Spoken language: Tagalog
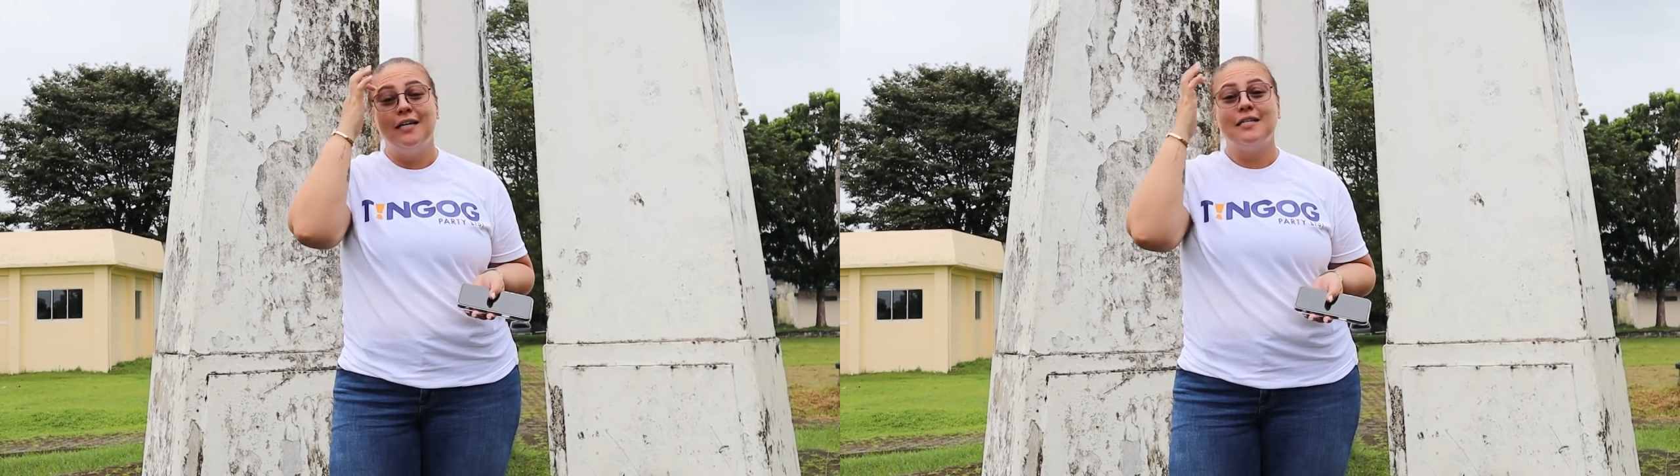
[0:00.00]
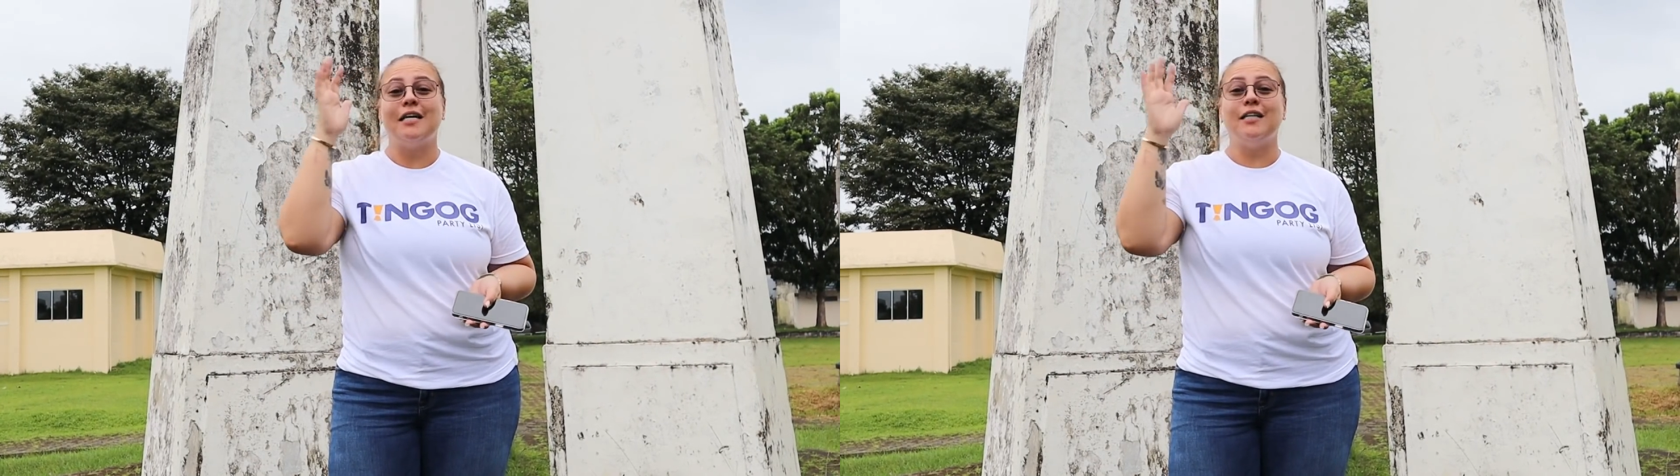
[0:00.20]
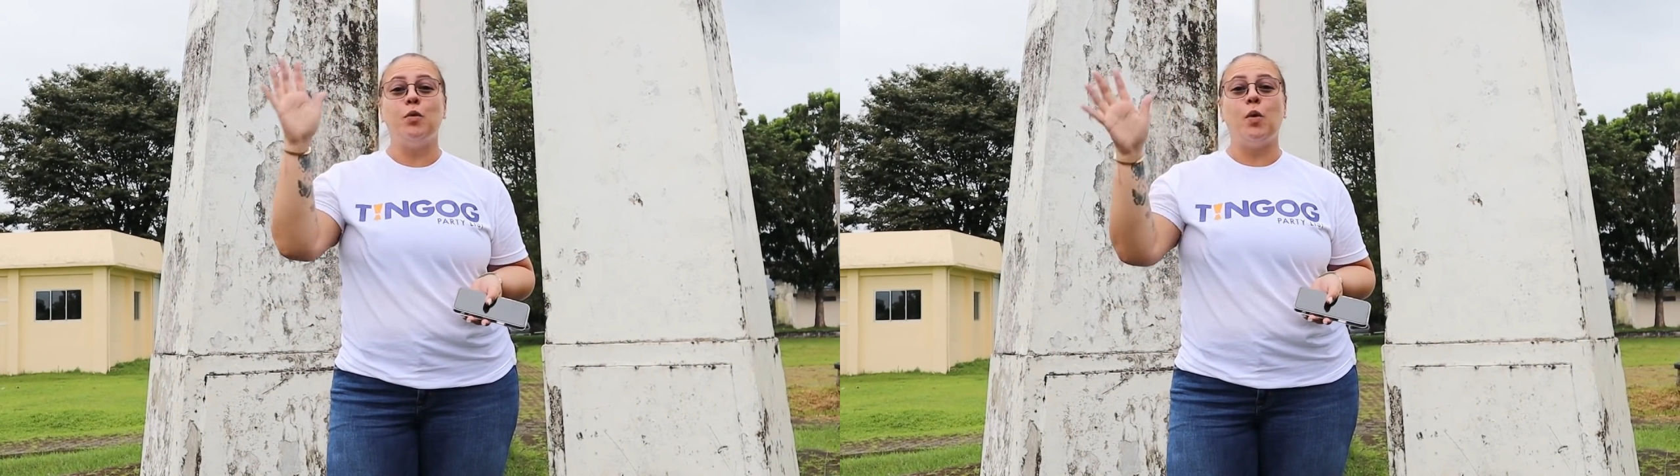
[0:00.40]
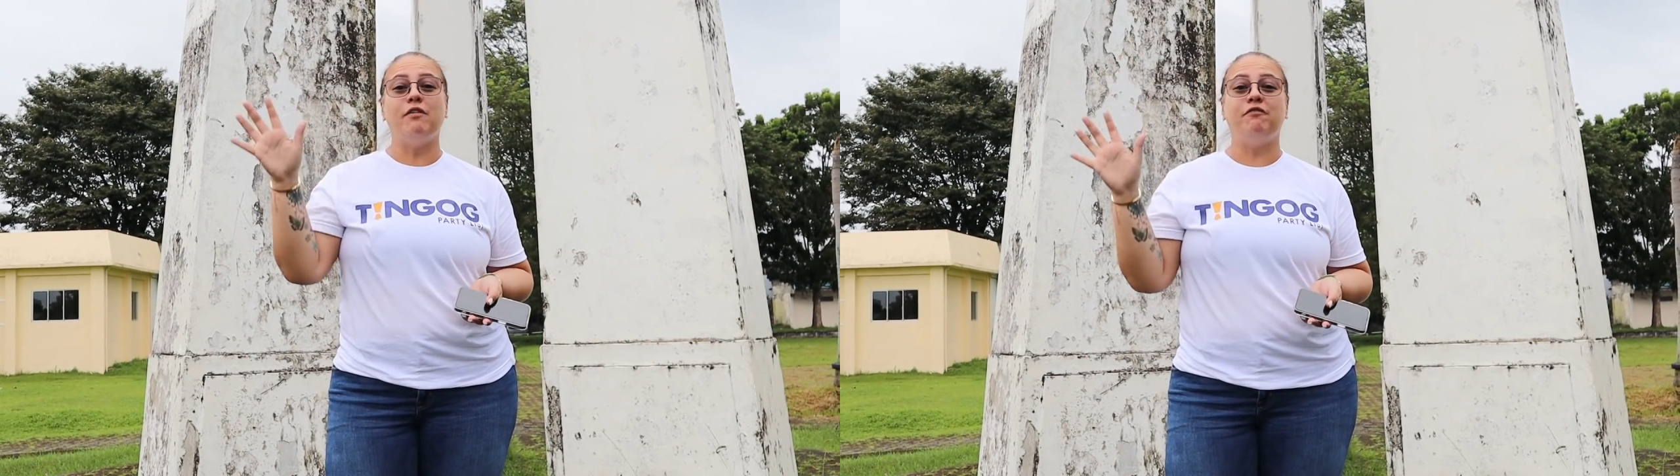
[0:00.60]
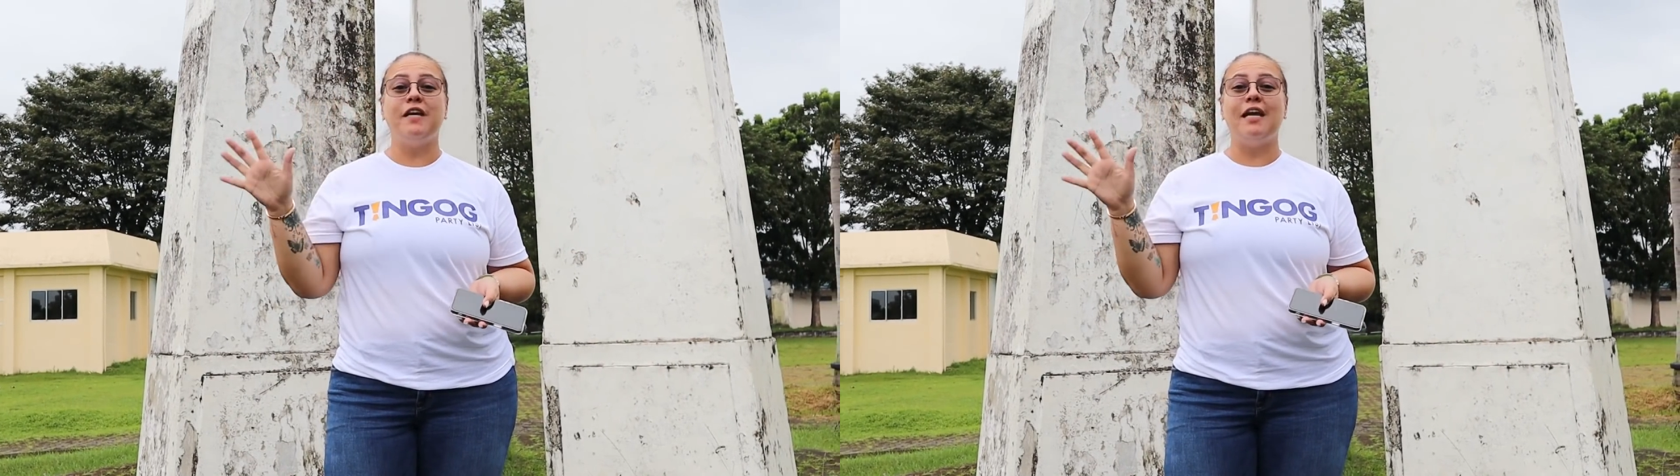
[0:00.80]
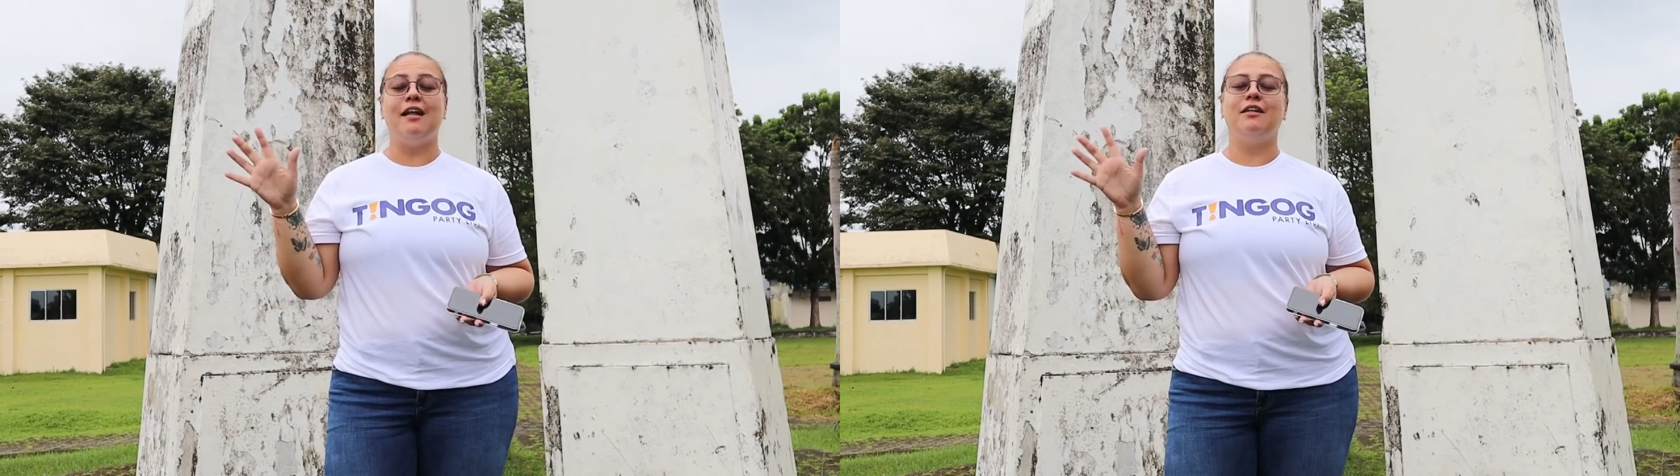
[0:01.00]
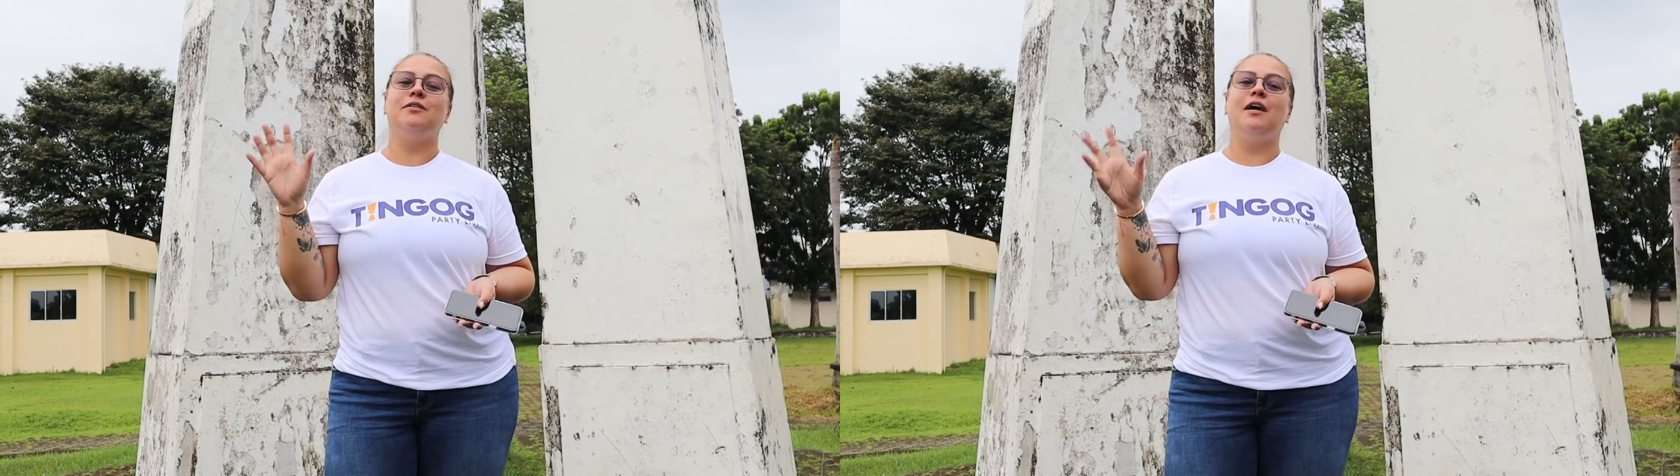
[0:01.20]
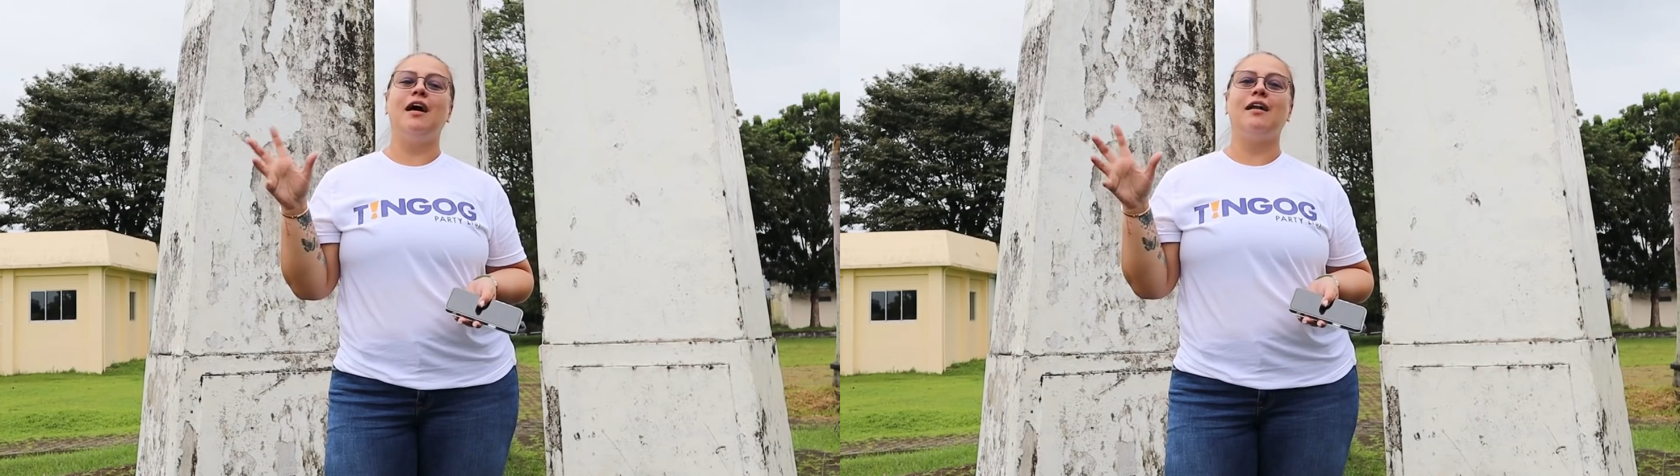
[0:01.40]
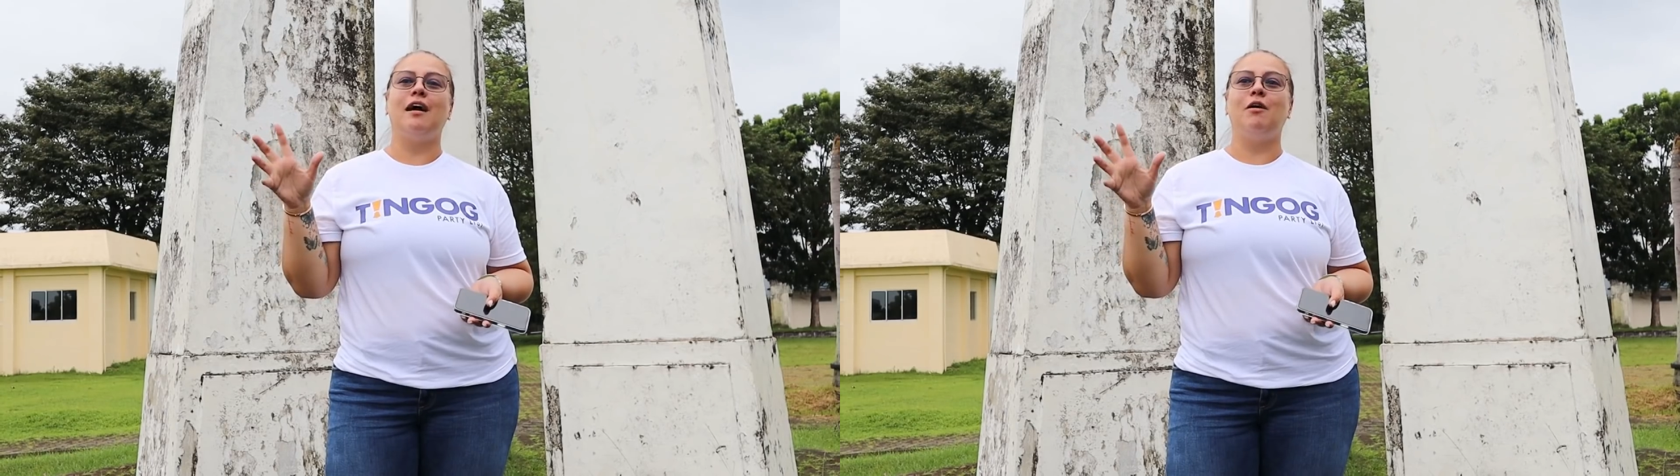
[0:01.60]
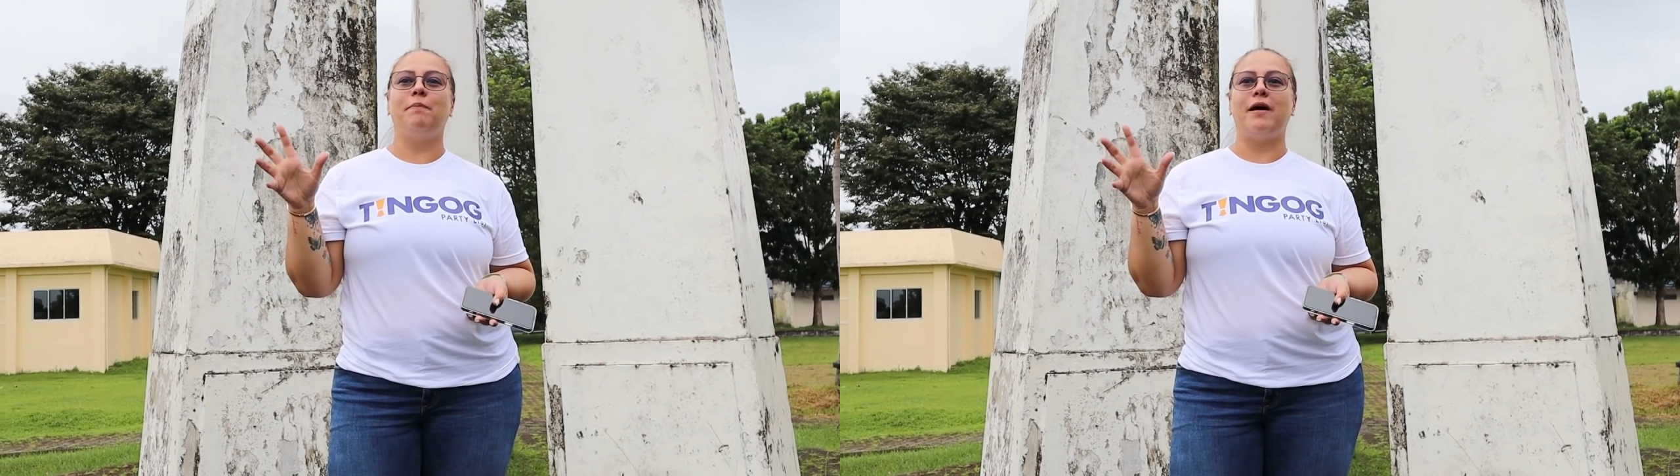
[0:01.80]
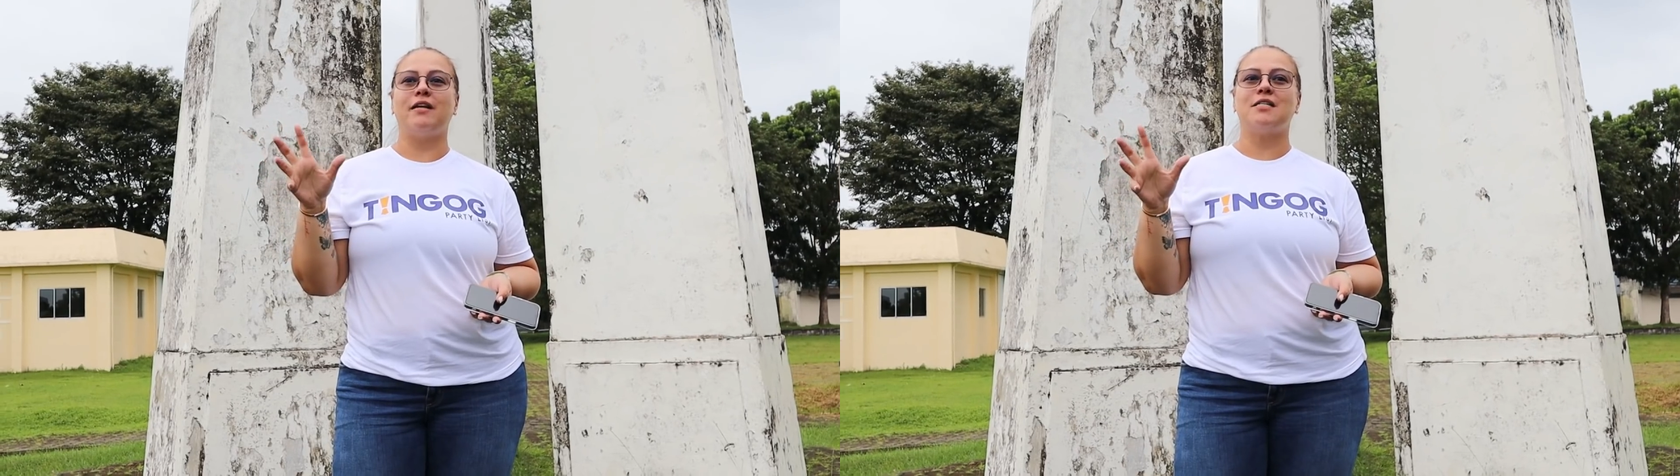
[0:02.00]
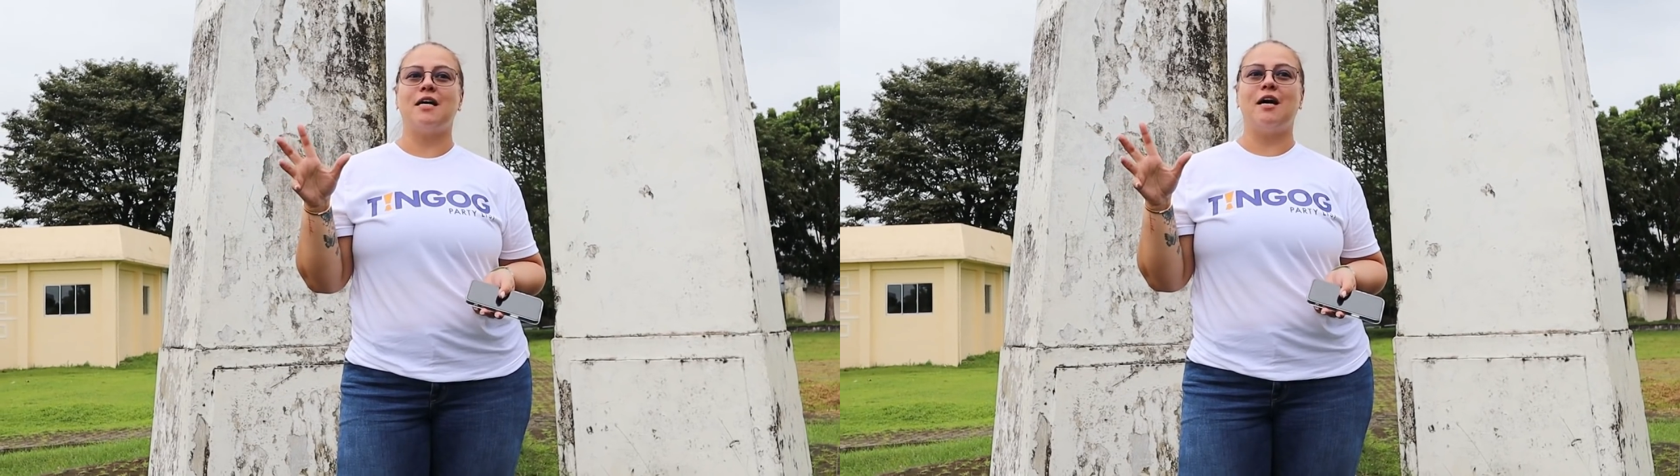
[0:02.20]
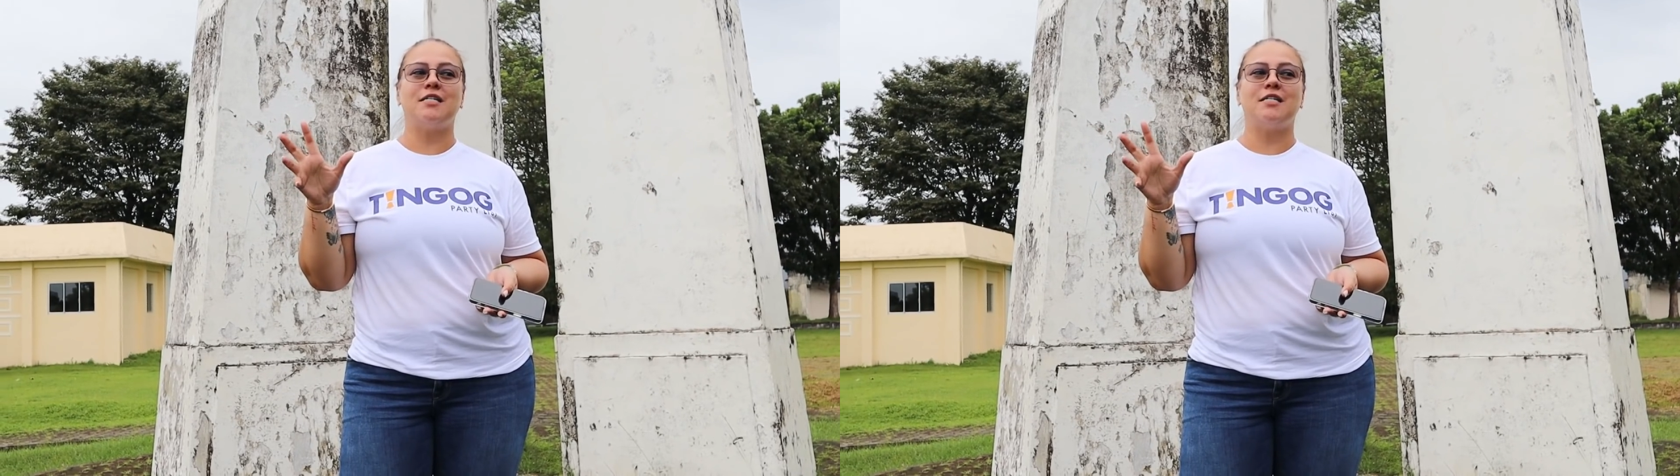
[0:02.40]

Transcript: sa DYVL nung araw para sa